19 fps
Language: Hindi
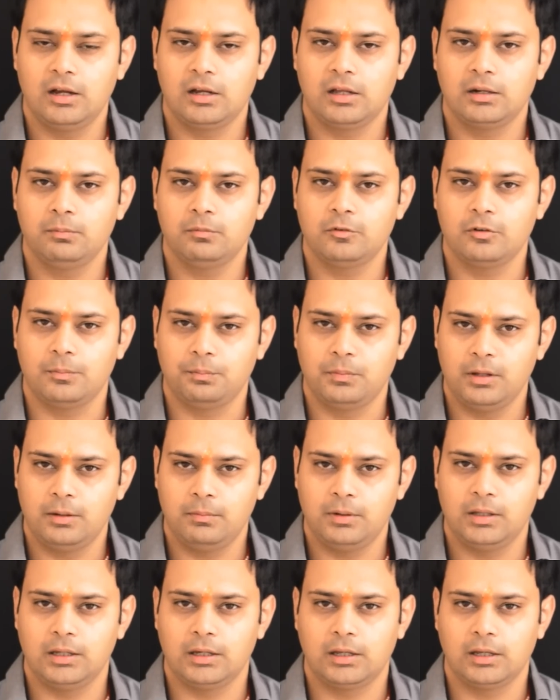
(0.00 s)
अगर हम सपने
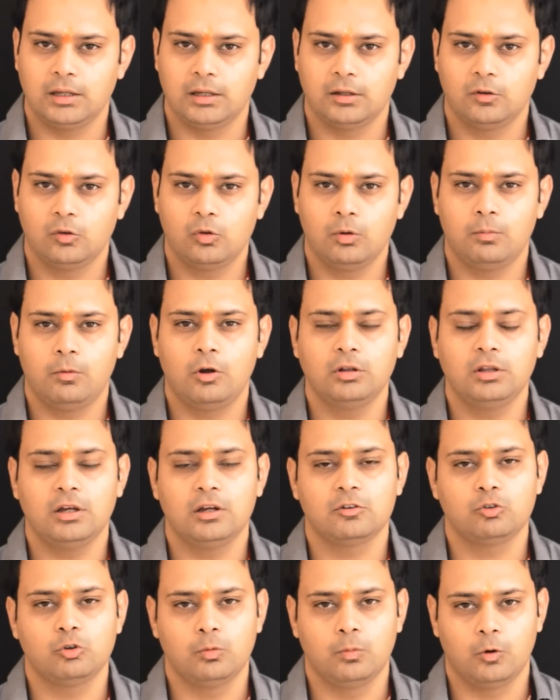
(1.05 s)
में देखें तो बहुत
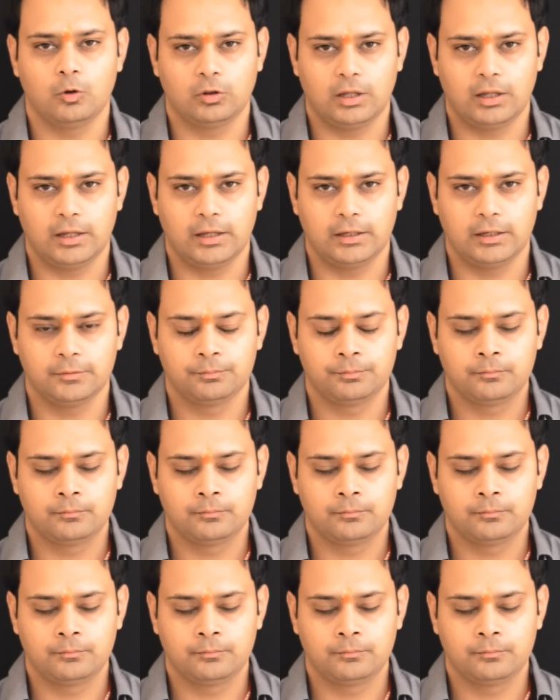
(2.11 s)
अशुभ होता है